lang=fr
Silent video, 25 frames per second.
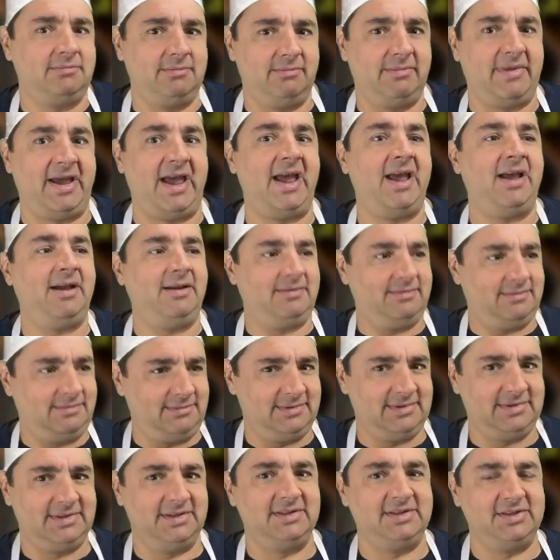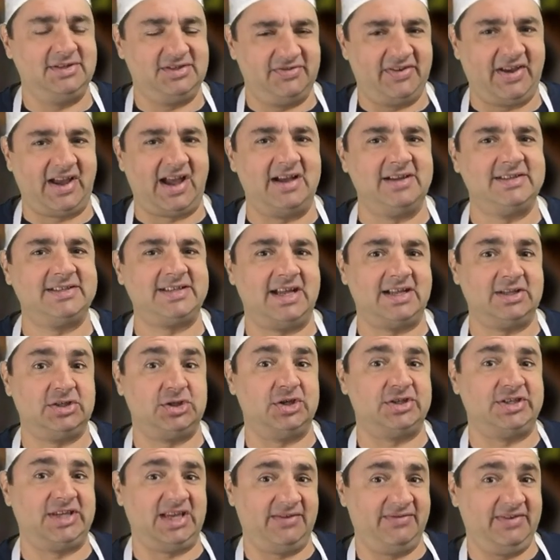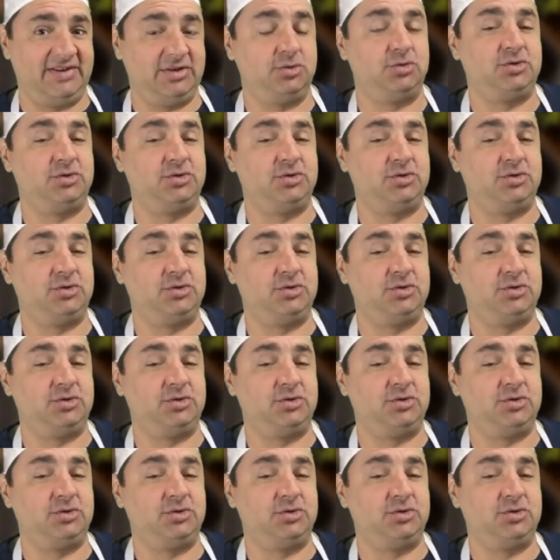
Mais c'est une différence entre se servir